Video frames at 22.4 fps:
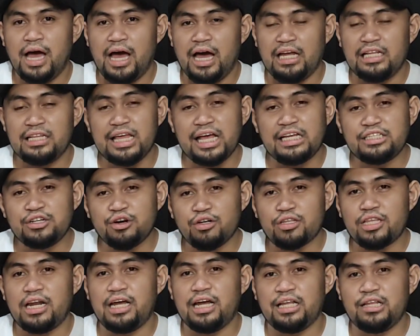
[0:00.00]
Ang
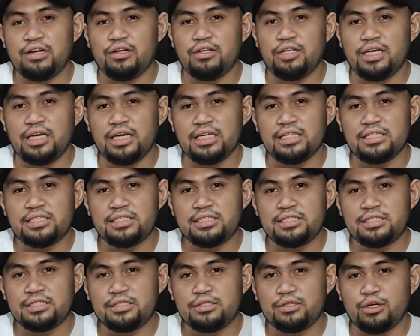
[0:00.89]
intention ko talaga doon
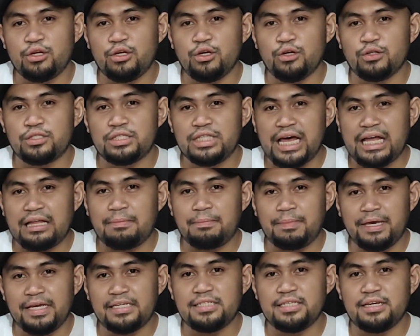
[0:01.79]
is to use that
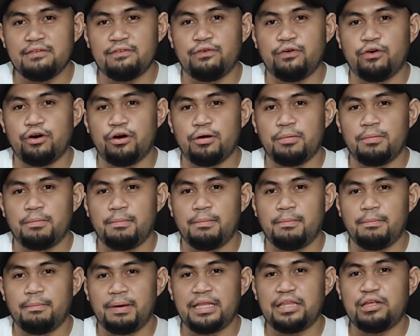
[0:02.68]
PC for
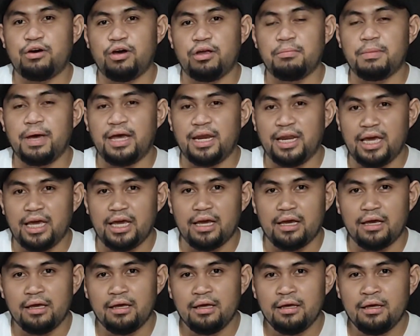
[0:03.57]
Bitcoin mining.
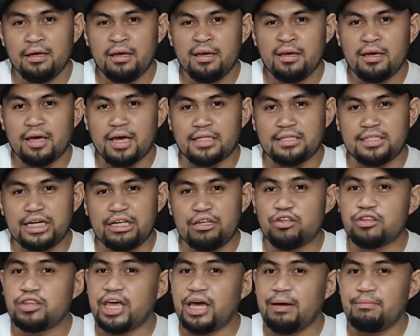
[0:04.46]
Kasi
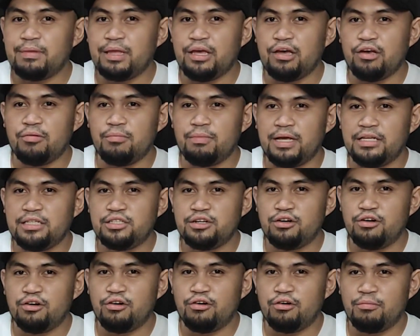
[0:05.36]
nung time na yon
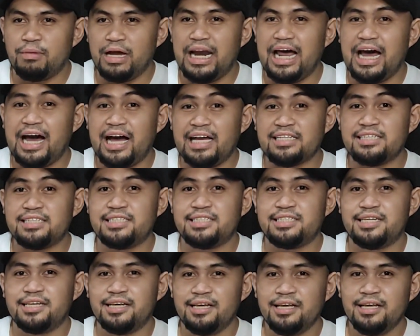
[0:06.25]
medyo
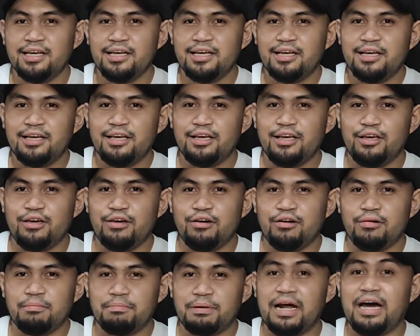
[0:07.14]
malakas
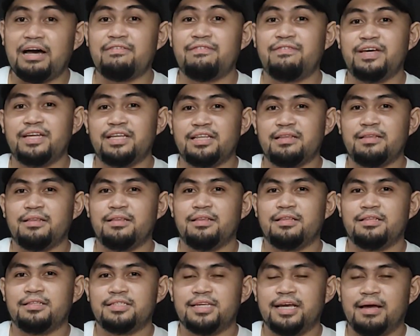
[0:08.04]
yung profit
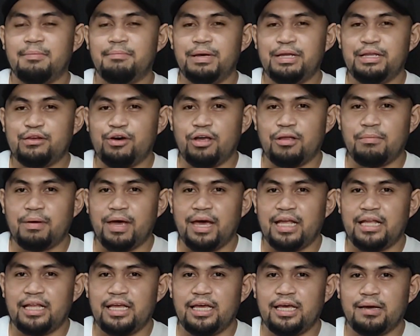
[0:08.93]
sa Bitcoin
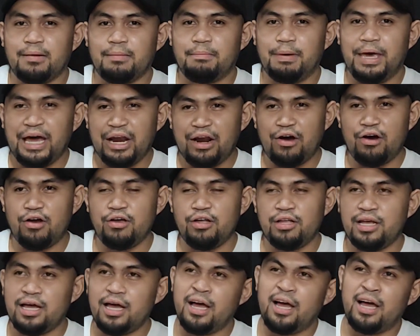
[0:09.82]
mining. Pero
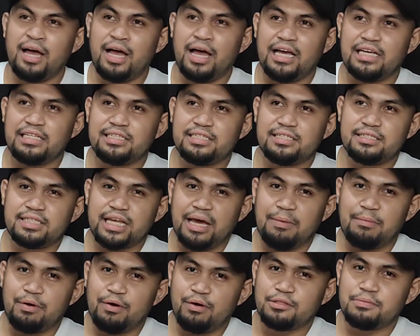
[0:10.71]
yun nga, as
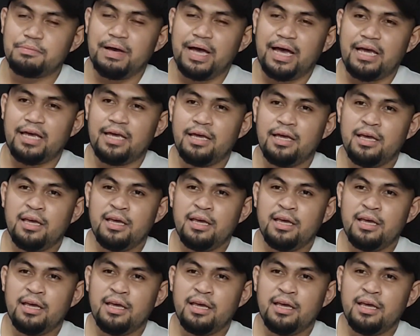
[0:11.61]
time goes by,